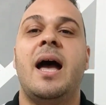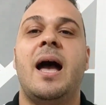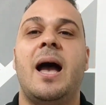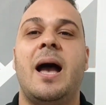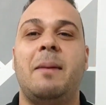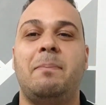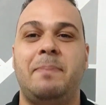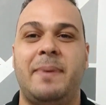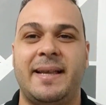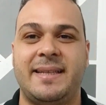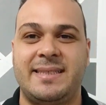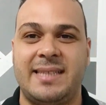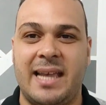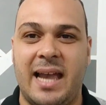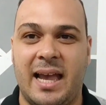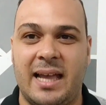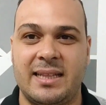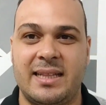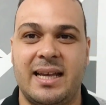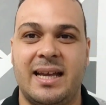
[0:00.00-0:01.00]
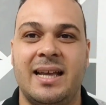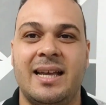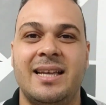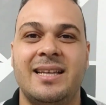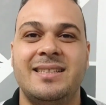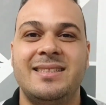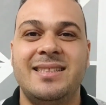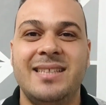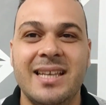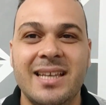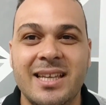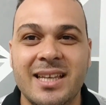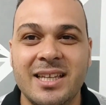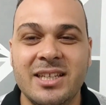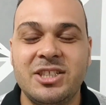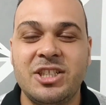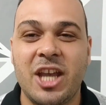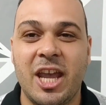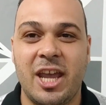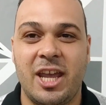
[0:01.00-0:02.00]
Rapaziada,
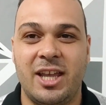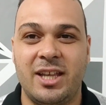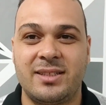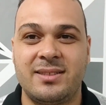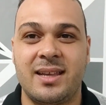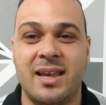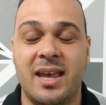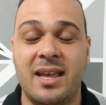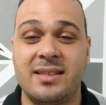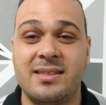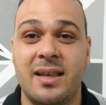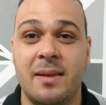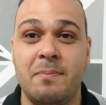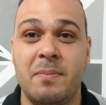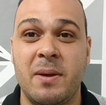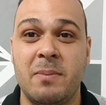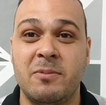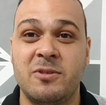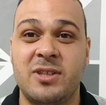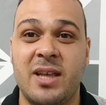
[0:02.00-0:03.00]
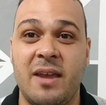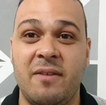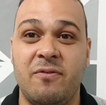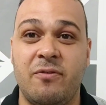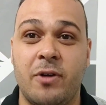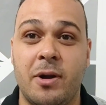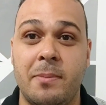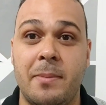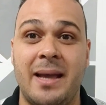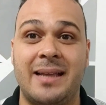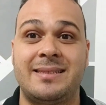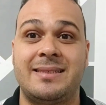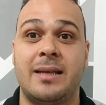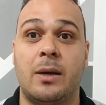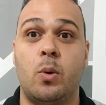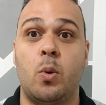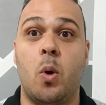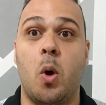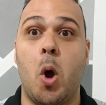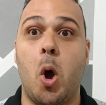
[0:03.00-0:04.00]
seguinte é esse. Recebemos a
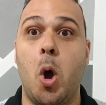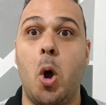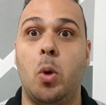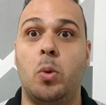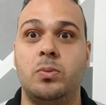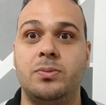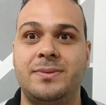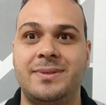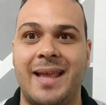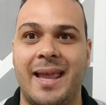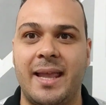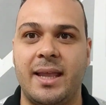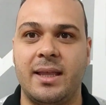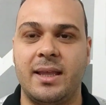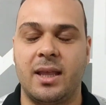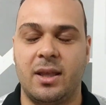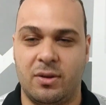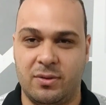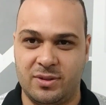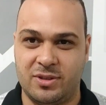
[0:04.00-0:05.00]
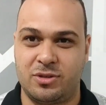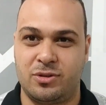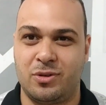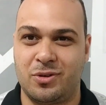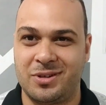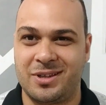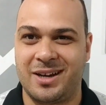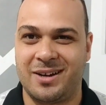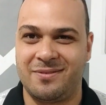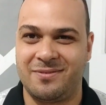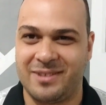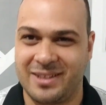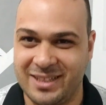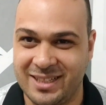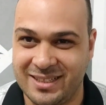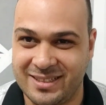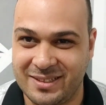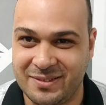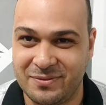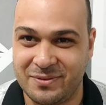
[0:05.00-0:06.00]
informação ontem. Eu estou
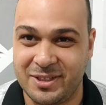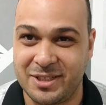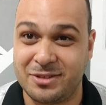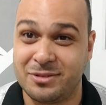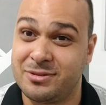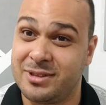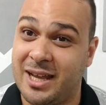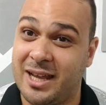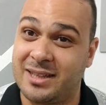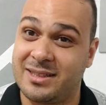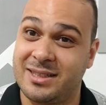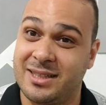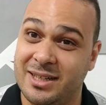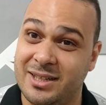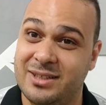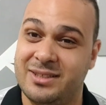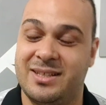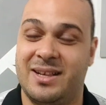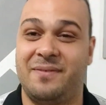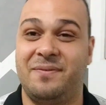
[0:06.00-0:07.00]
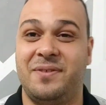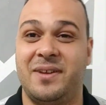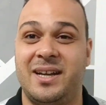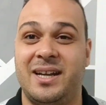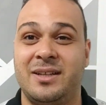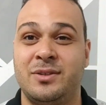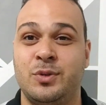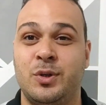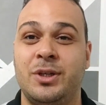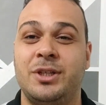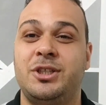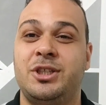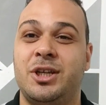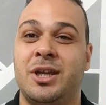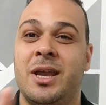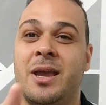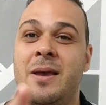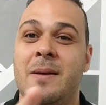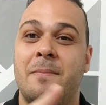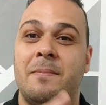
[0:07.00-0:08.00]
gravando esse vídeo na terça-feira à
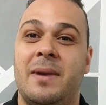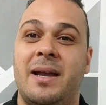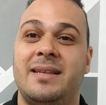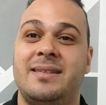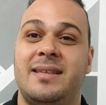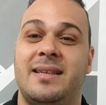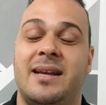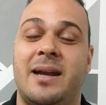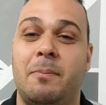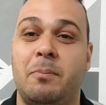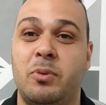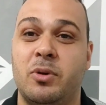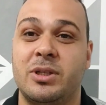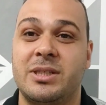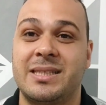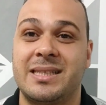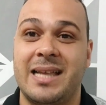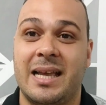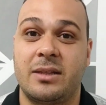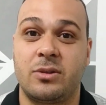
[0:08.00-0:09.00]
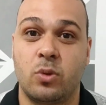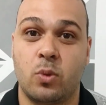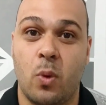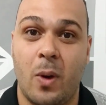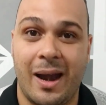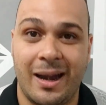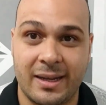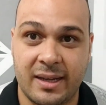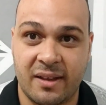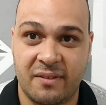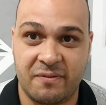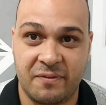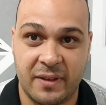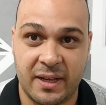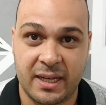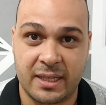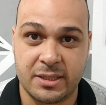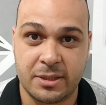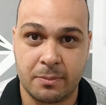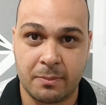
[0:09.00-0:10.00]
noite, mas será postado
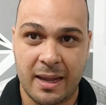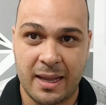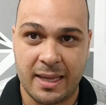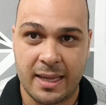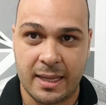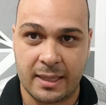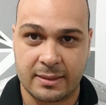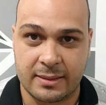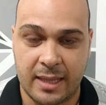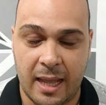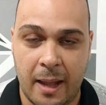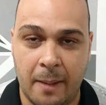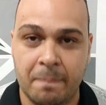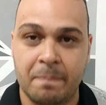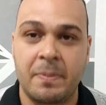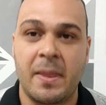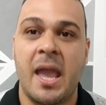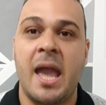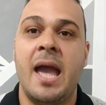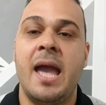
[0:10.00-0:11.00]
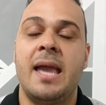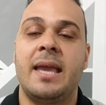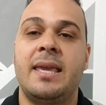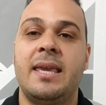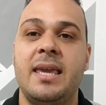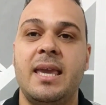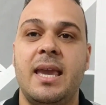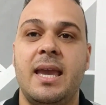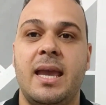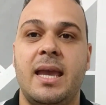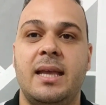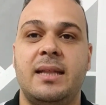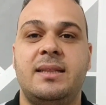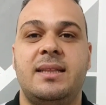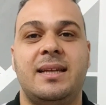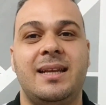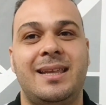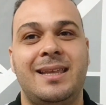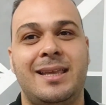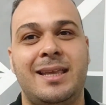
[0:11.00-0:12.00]
quarta-feira de manhã, tá? Que
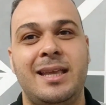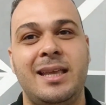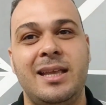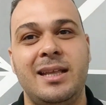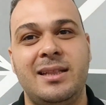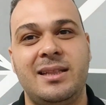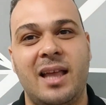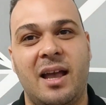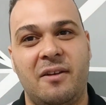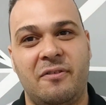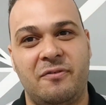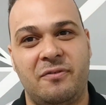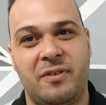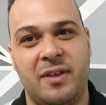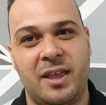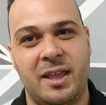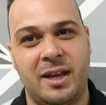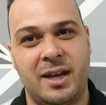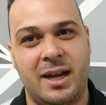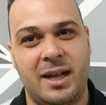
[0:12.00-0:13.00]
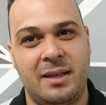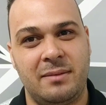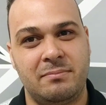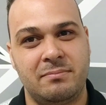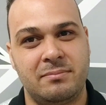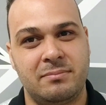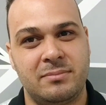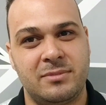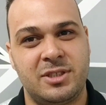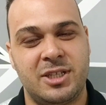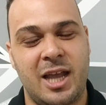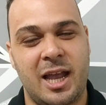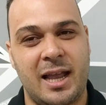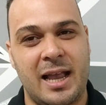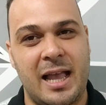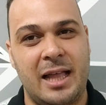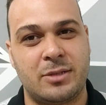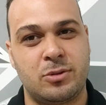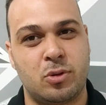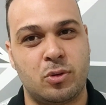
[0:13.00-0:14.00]
entre quinta-feira dia
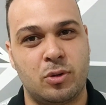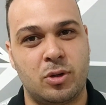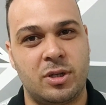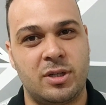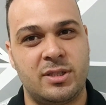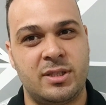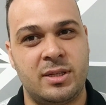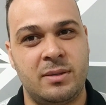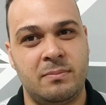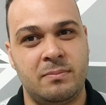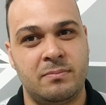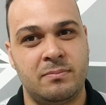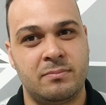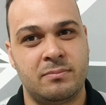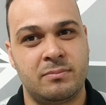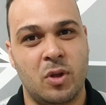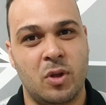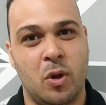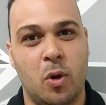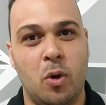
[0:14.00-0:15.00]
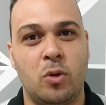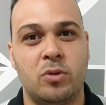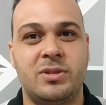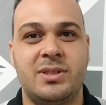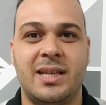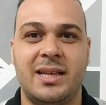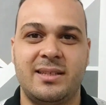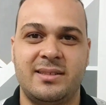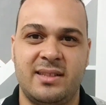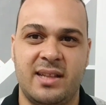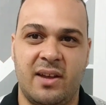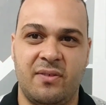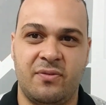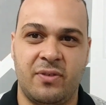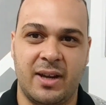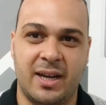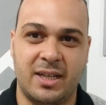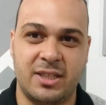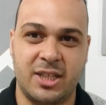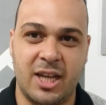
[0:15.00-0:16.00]
14, ou
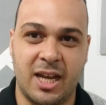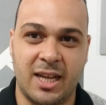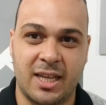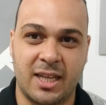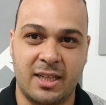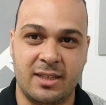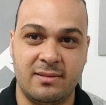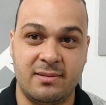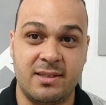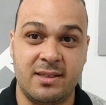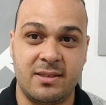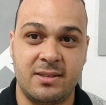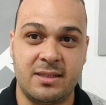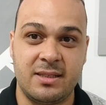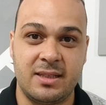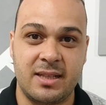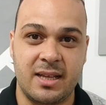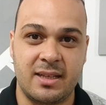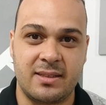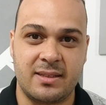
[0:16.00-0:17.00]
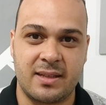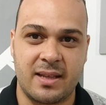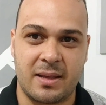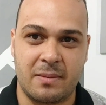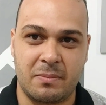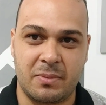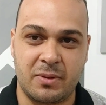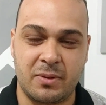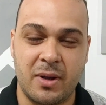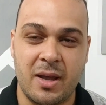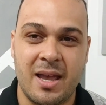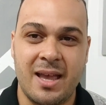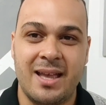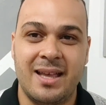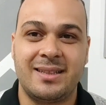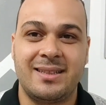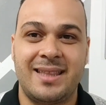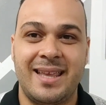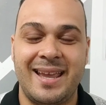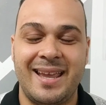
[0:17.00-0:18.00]
sexta-feira, dia 15 de dezembro,
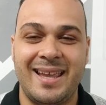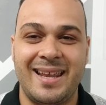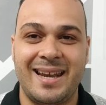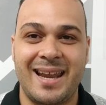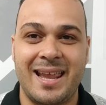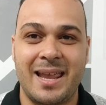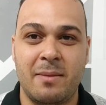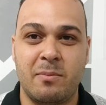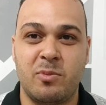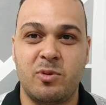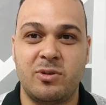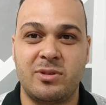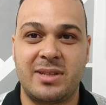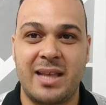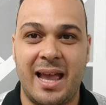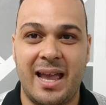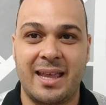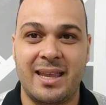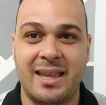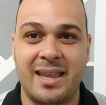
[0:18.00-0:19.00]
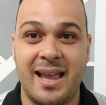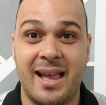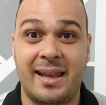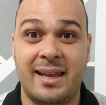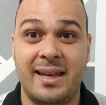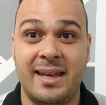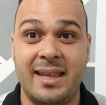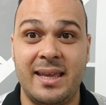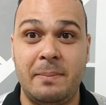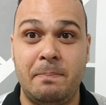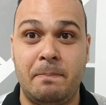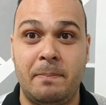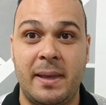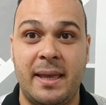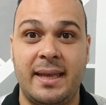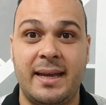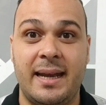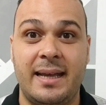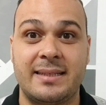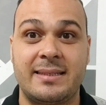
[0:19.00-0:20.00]
teremos aí a
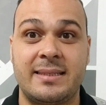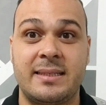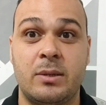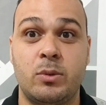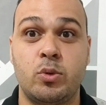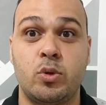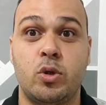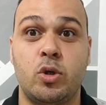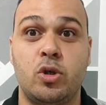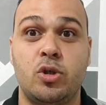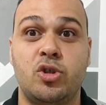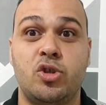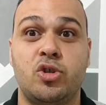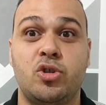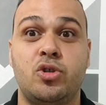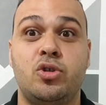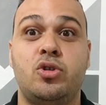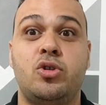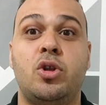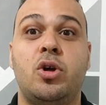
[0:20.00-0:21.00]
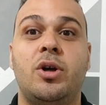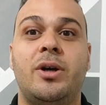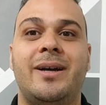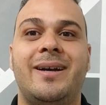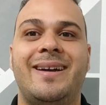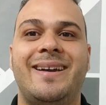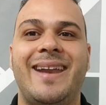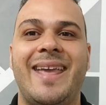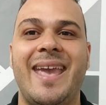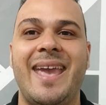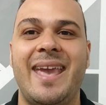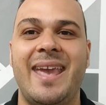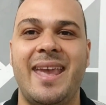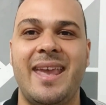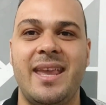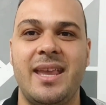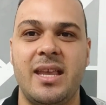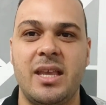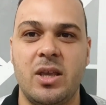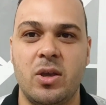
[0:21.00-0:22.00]
liberação dos
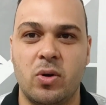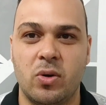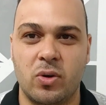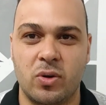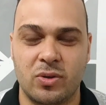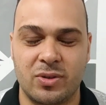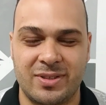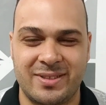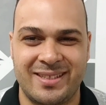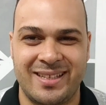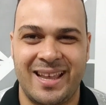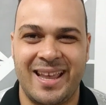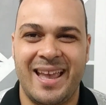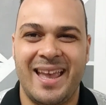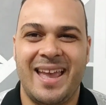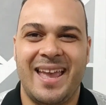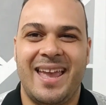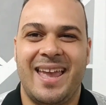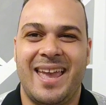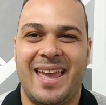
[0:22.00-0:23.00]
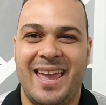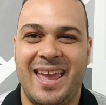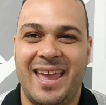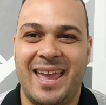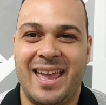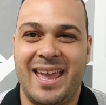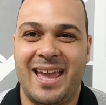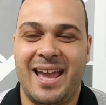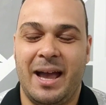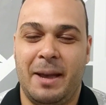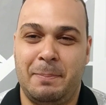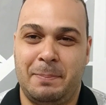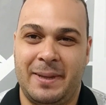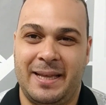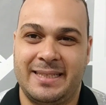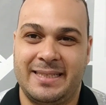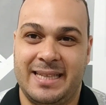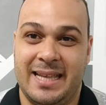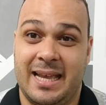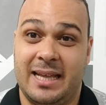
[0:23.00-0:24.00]
torneios. É,
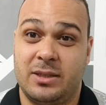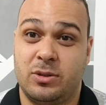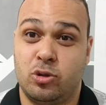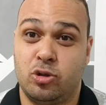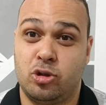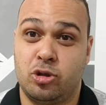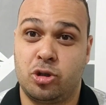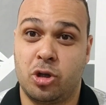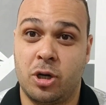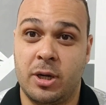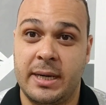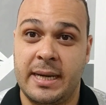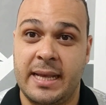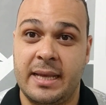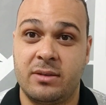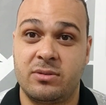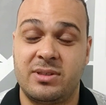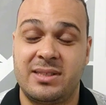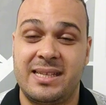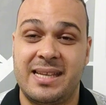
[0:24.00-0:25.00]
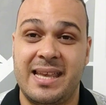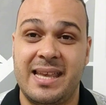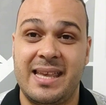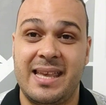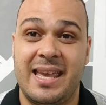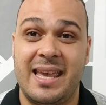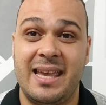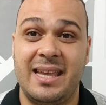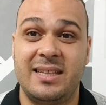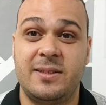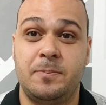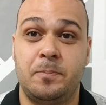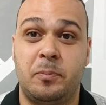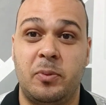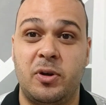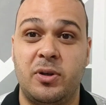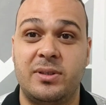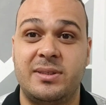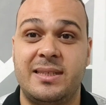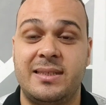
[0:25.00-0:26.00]
rapaziada, os torneios e
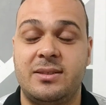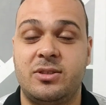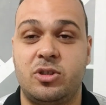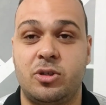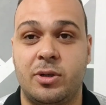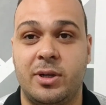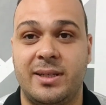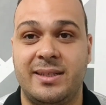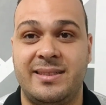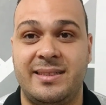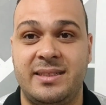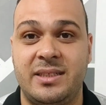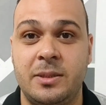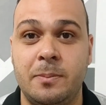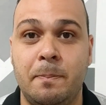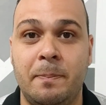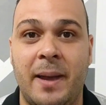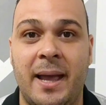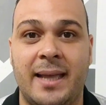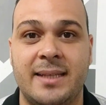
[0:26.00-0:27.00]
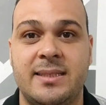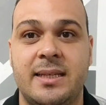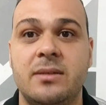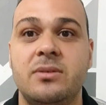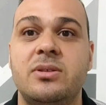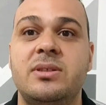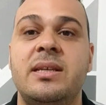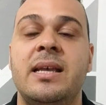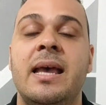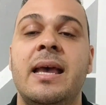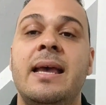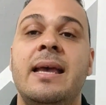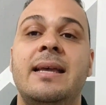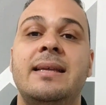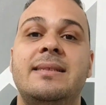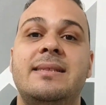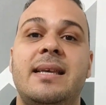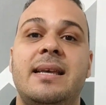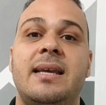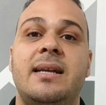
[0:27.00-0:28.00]
exposições de pássaros
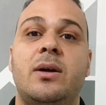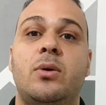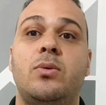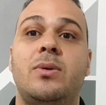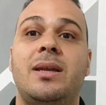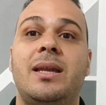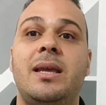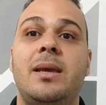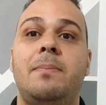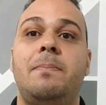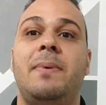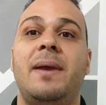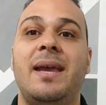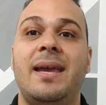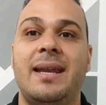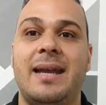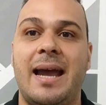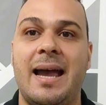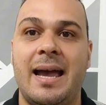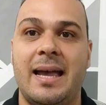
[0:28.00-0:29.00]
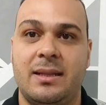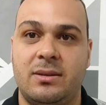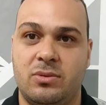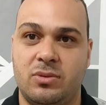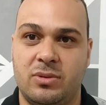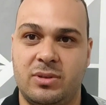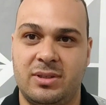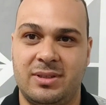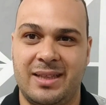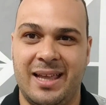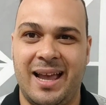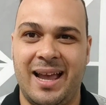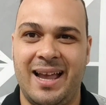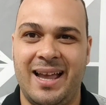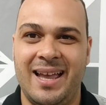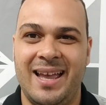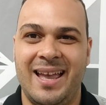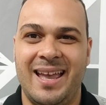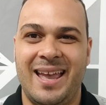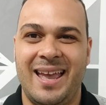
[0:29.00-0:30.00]
serão liberados,
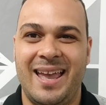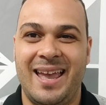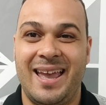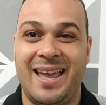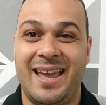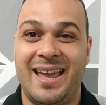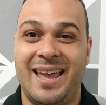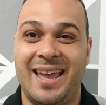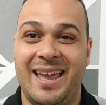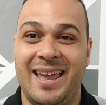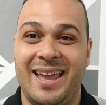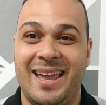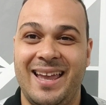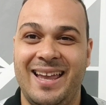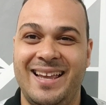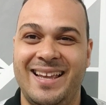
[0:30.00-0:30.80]
tá? É.